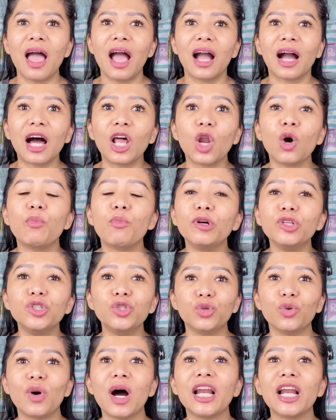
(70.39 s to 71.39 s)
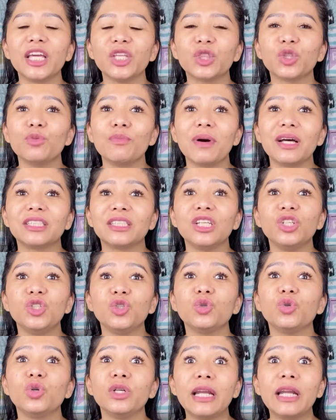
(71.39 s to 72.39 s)
Kalaupun jual itu masih
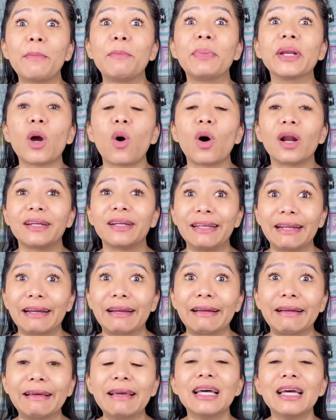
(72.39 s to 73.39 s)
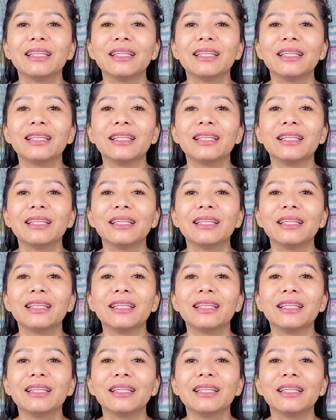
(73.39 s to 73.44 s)
judulnya pre-order.